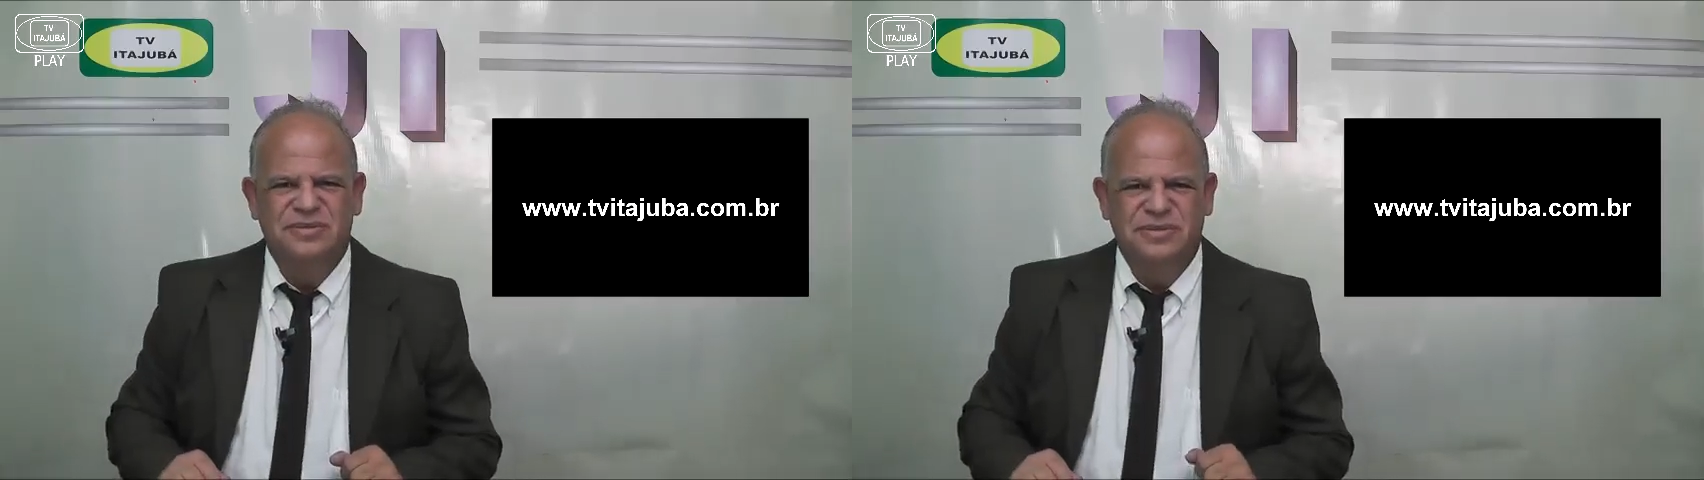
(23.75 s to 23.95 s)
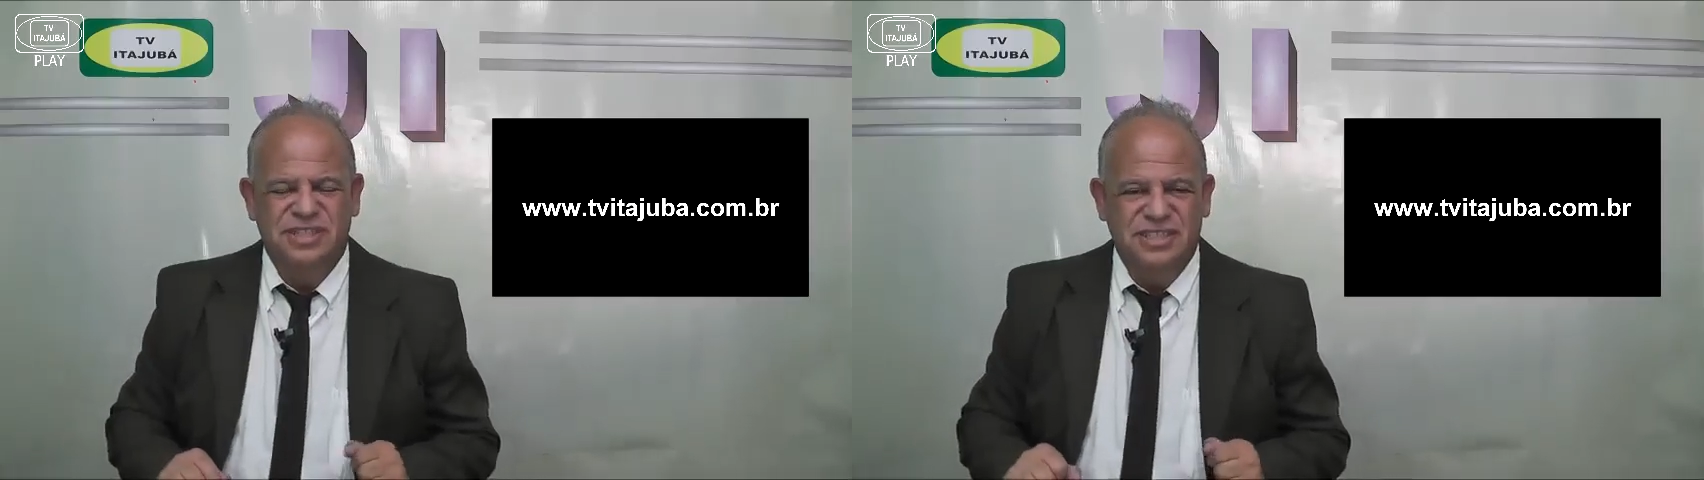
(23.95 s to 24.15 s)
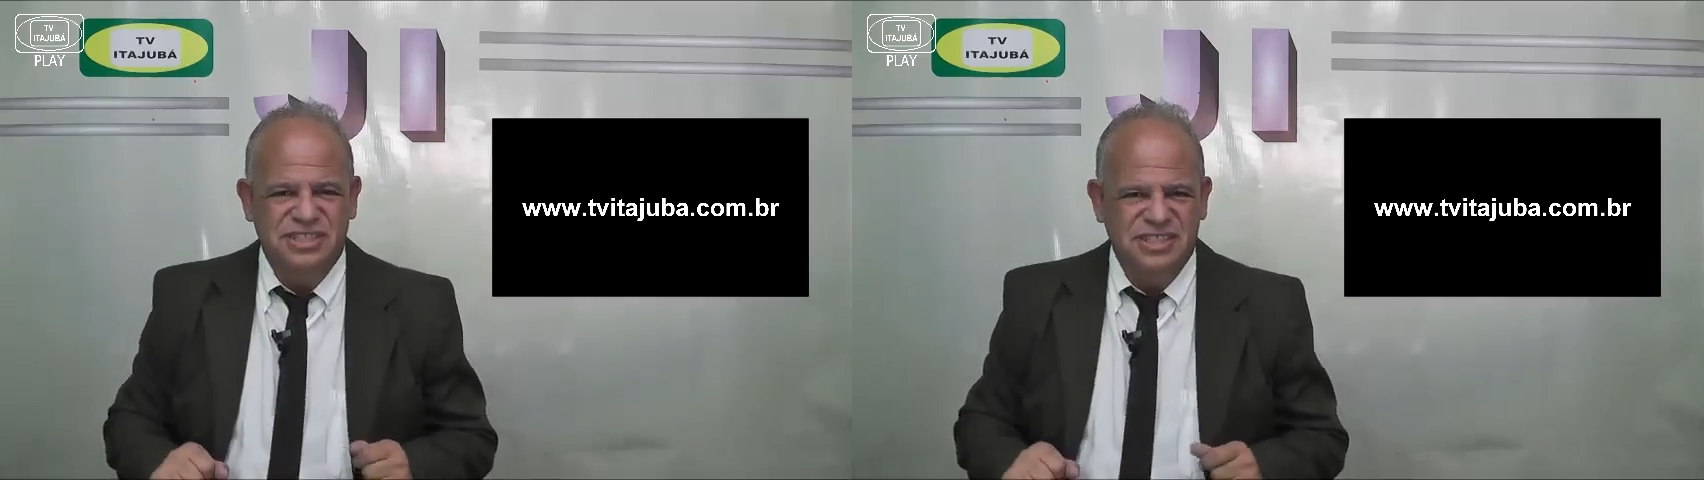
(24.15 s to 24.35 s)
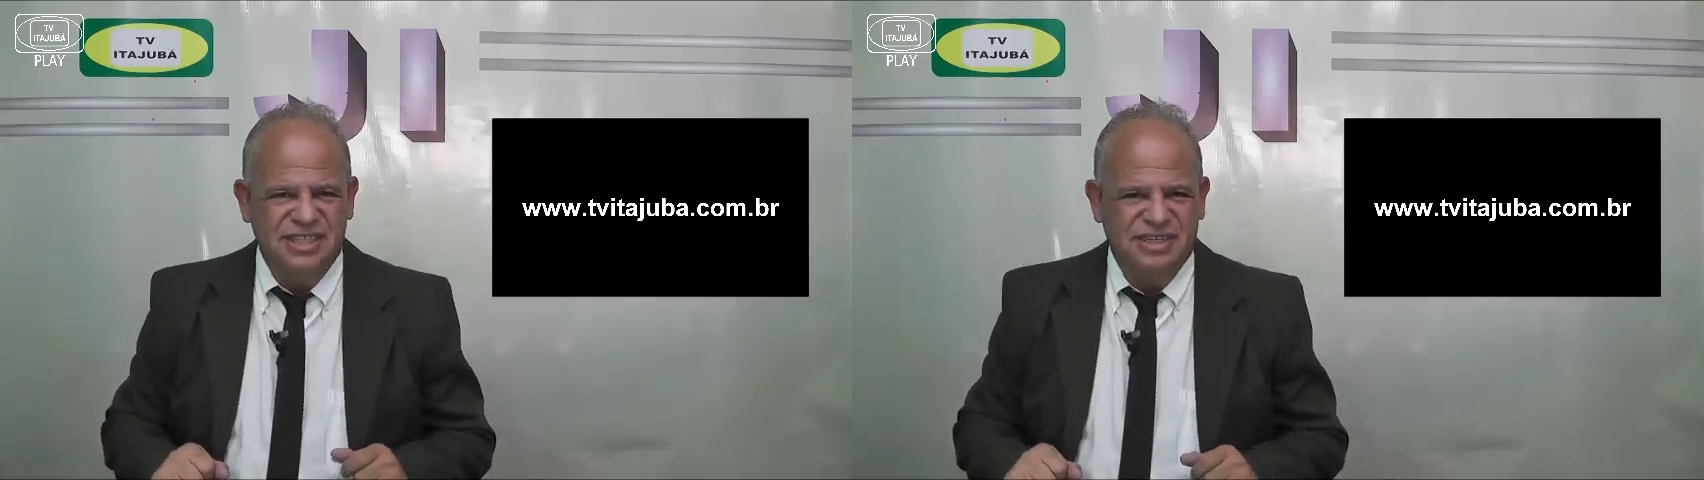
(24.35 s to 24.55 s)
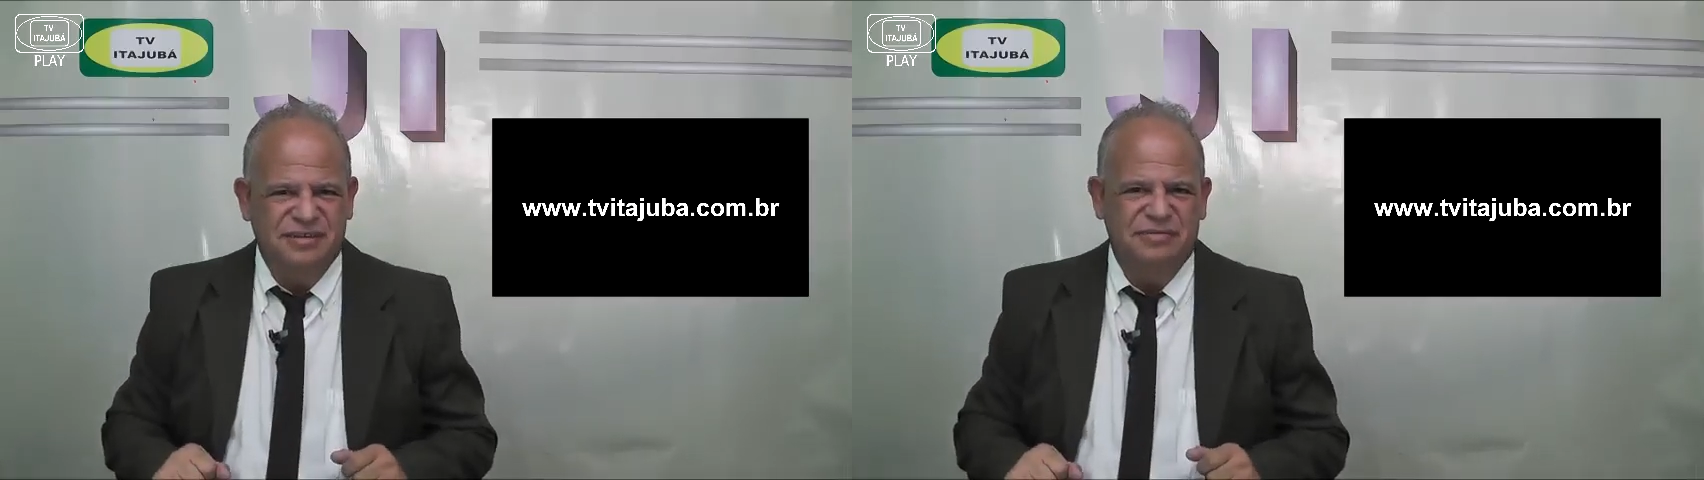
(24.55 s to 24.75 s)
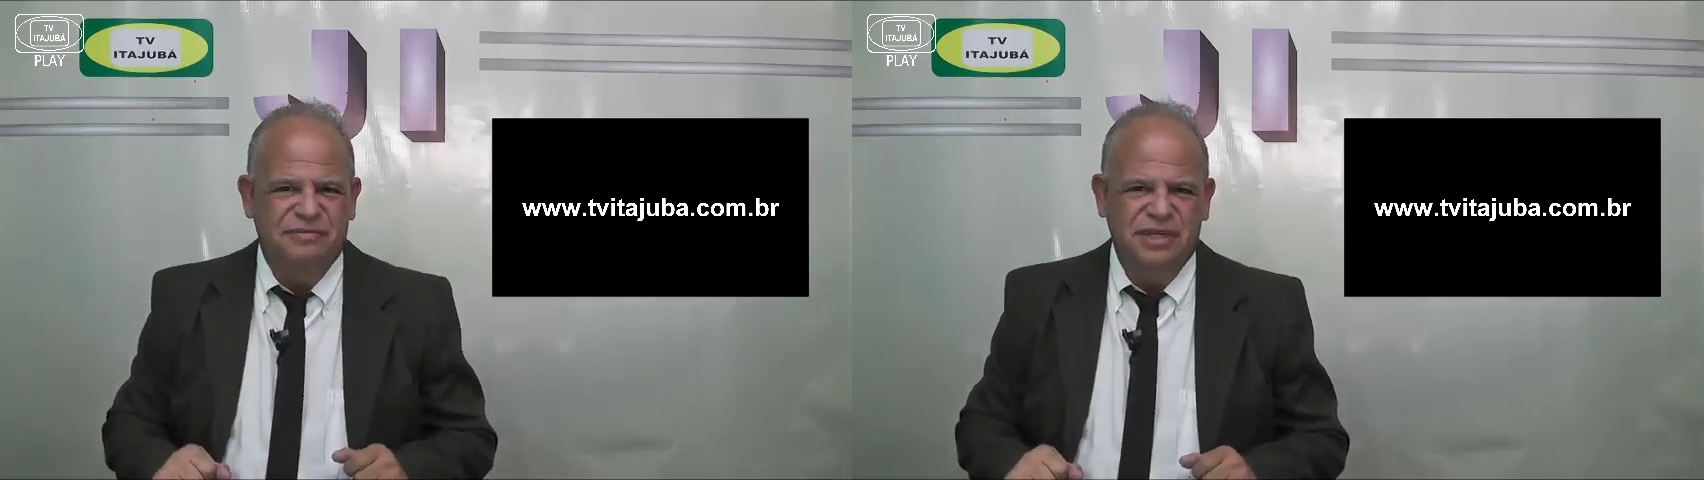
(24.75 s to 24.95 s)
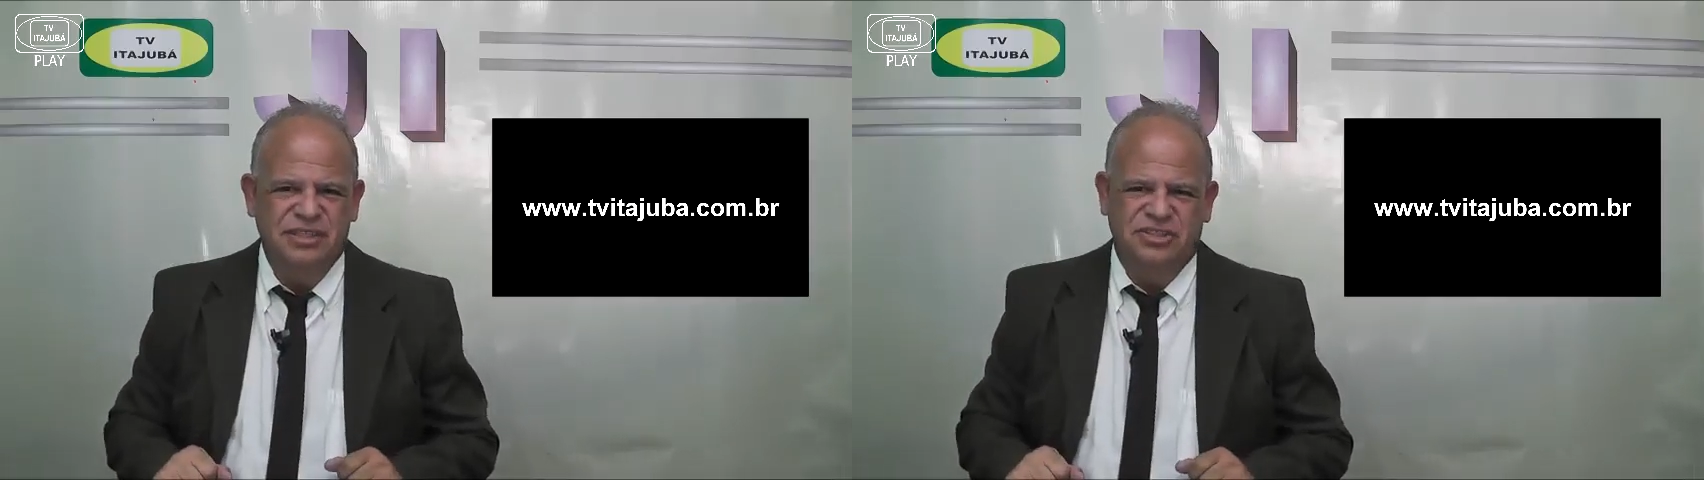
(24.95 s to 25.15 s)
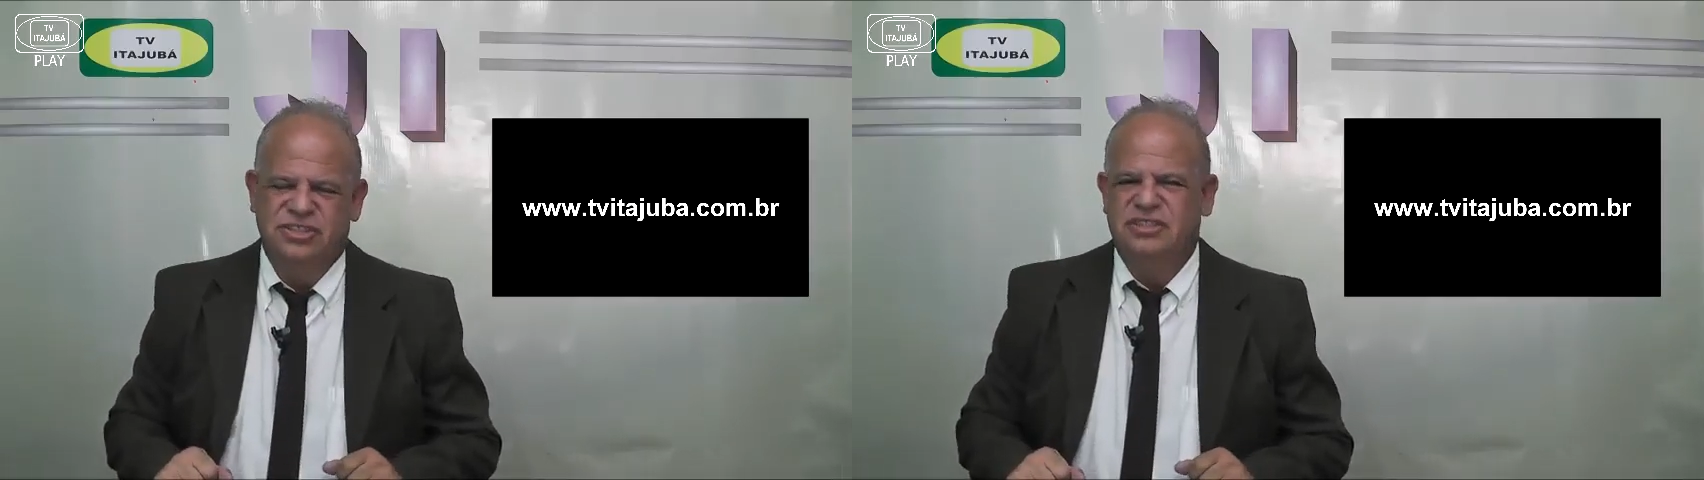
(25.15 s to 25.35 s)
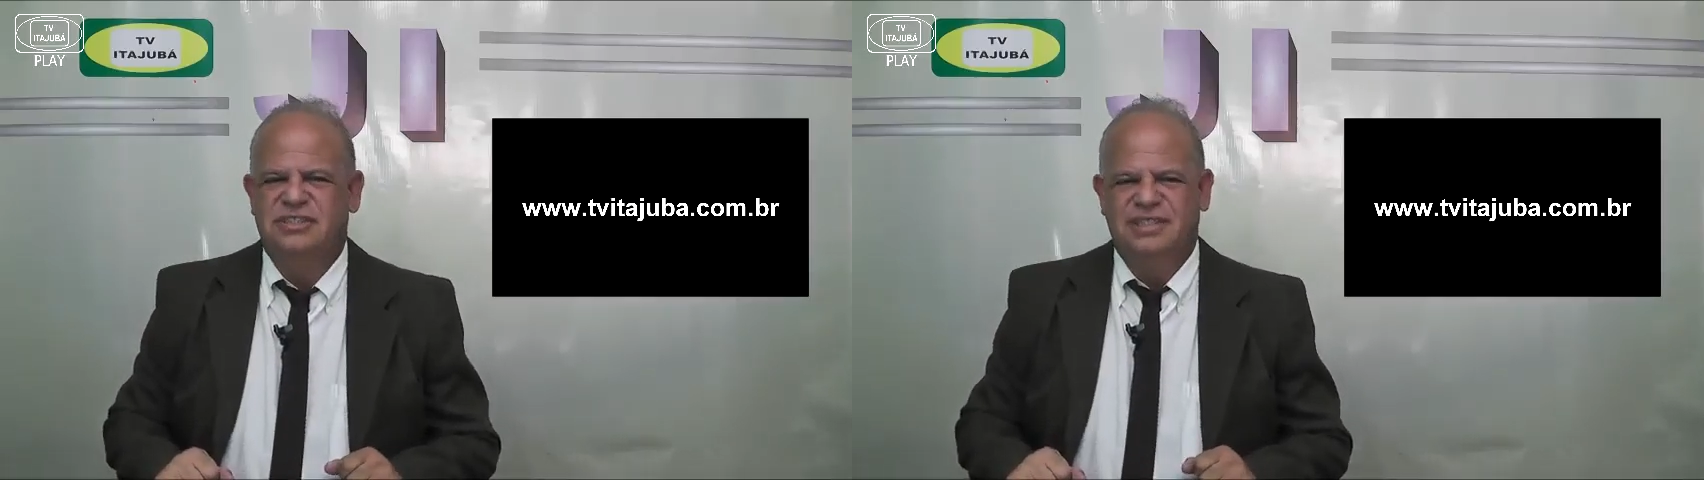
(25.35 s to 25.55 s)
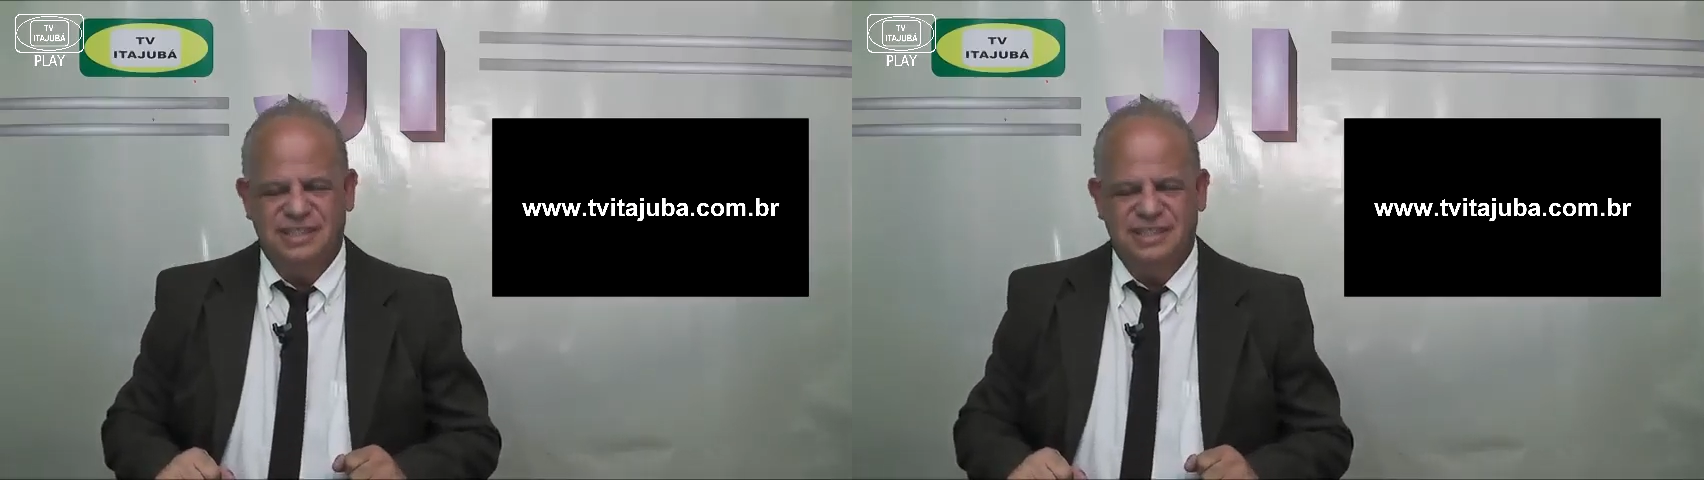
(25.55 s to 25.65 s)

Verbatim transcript: Hoje é dia 20 de